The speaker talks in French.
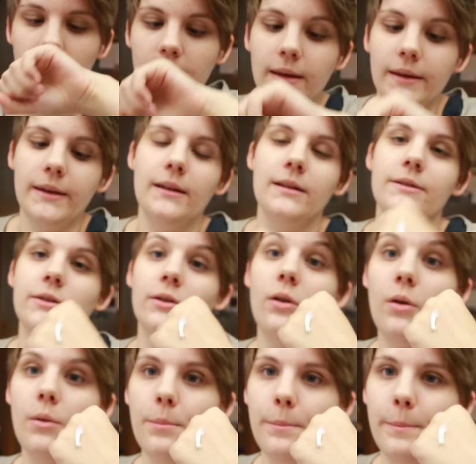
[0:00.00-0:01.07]
et il
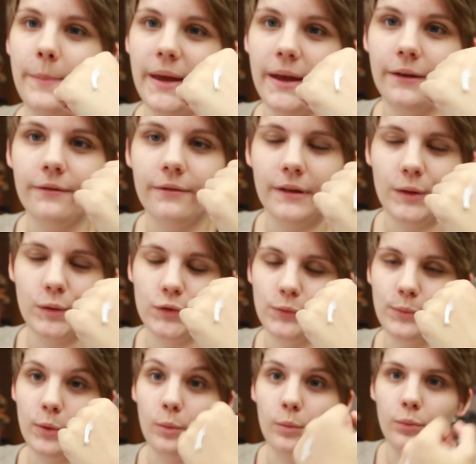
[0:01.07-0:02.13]
sent
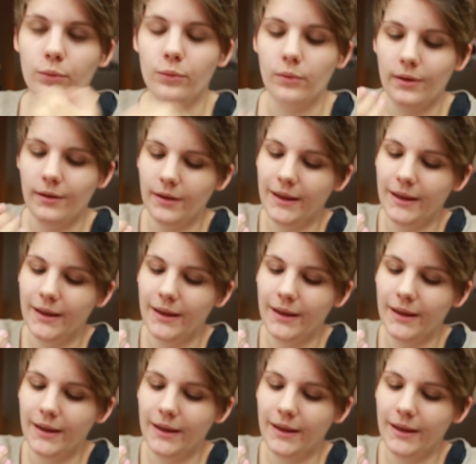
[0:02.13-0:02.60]
merveilleusement bon.